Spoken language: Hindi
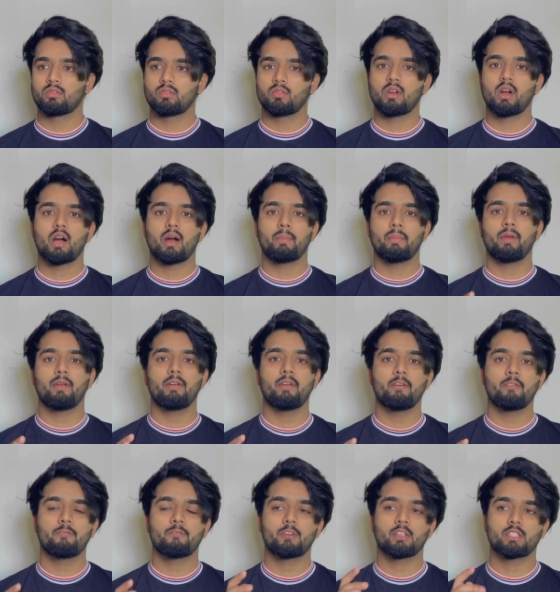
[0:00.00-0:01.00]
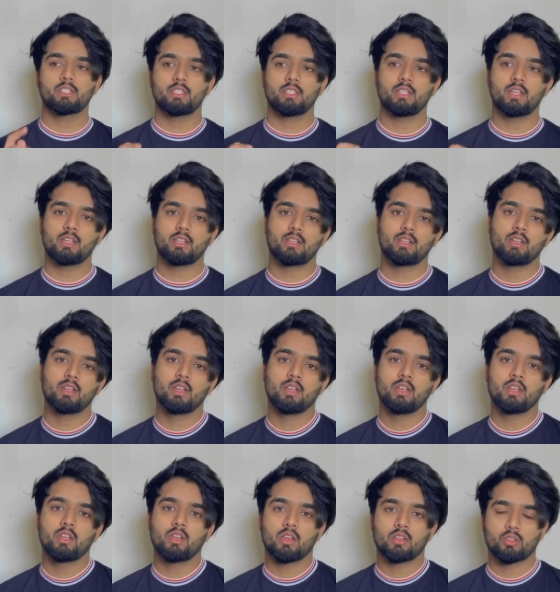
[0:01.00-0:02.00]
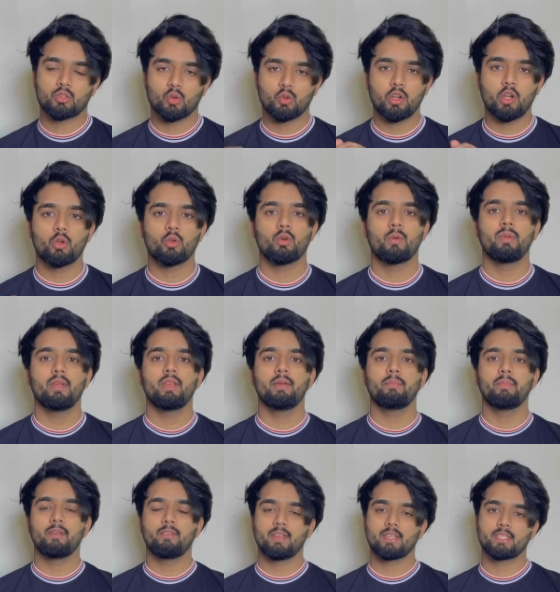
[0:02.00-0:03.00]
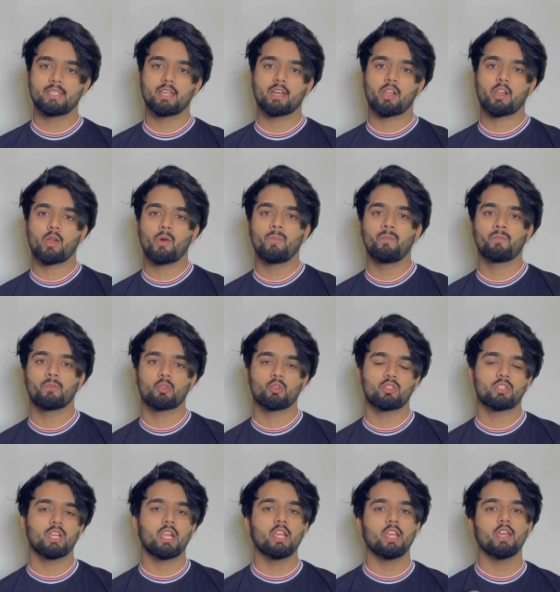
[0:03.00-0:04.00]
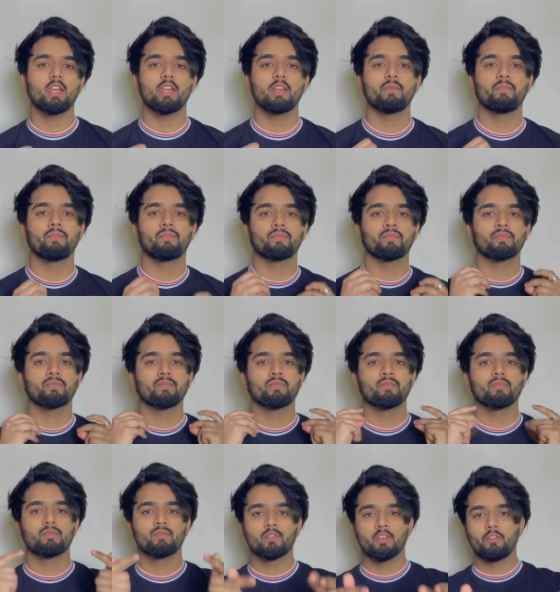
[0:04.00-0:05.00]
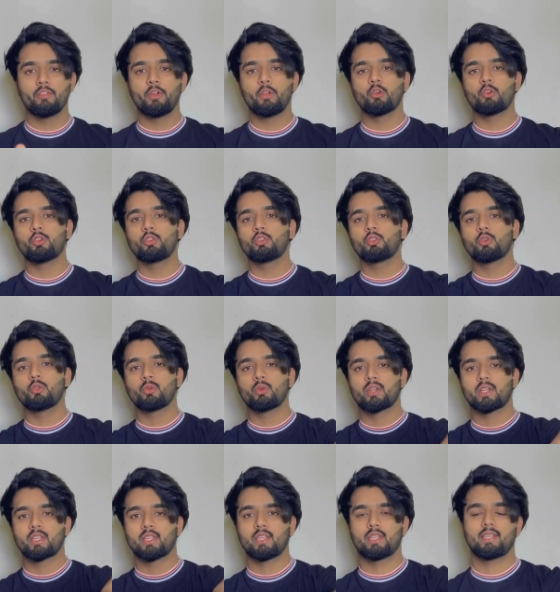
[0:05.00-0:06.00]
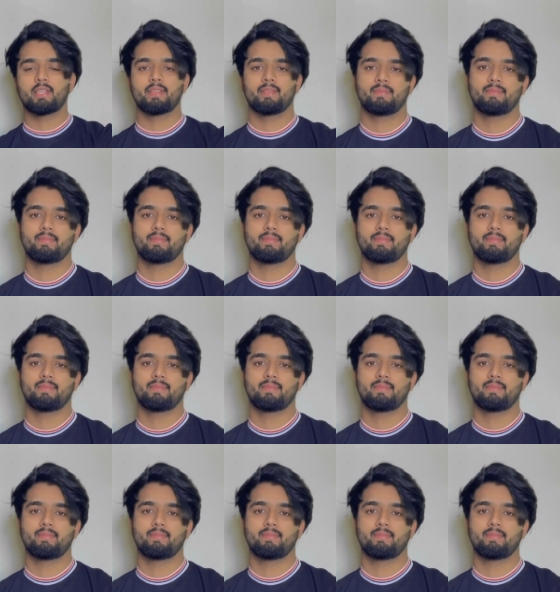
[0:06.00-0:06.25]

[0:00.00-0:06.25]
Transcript: हाँ मैं फर्स्ट ईयर स्टूडेंट हूँ अभी बी कर रहा हूँ तो चलिए वीडियो को शुरू करते हैं